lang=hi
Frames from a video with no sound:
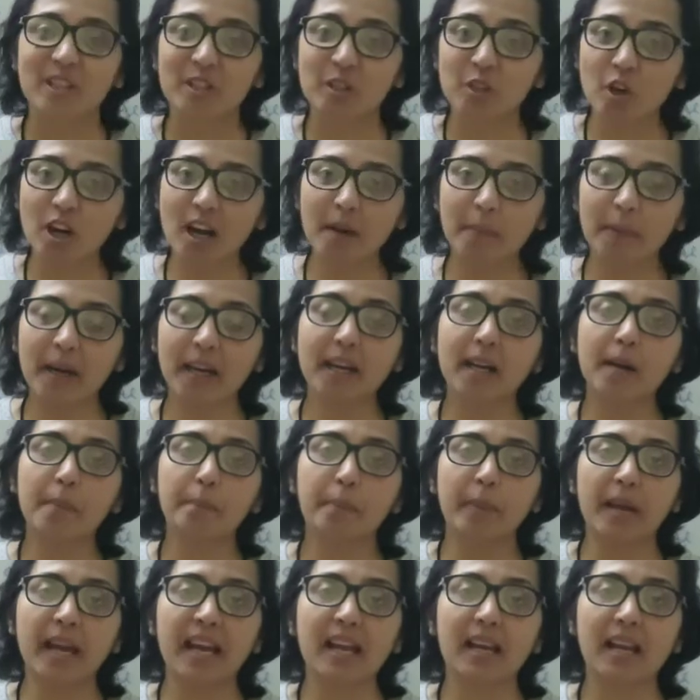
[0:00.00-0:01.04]
सो so, हमारा
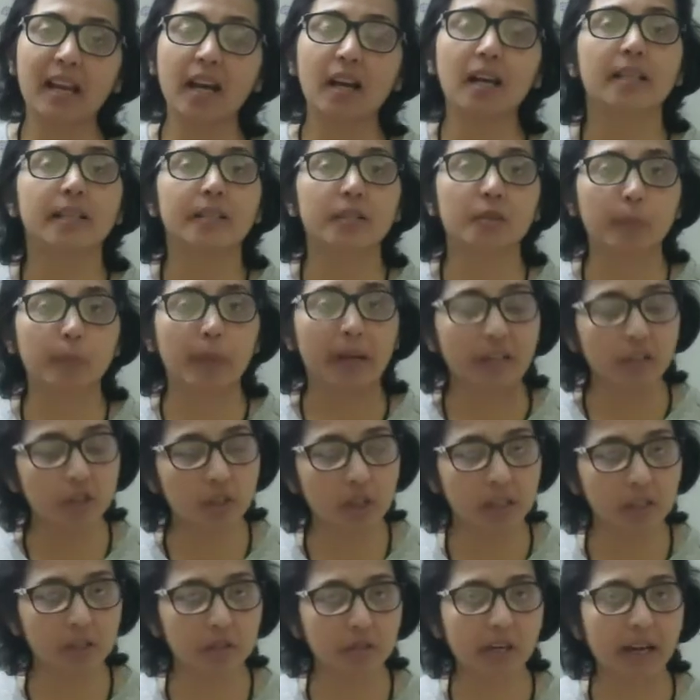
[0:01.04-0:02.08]
पहला
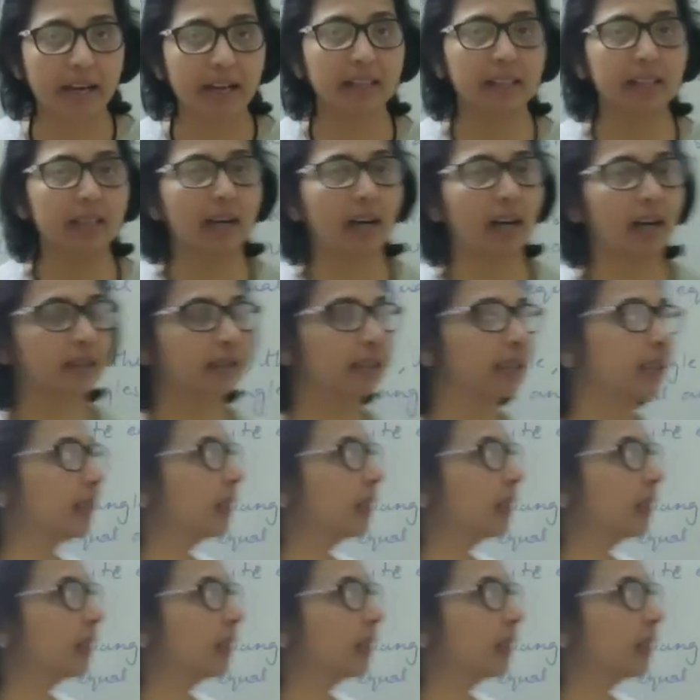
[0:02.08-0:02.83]
स्पेशल ट्राइंगल आता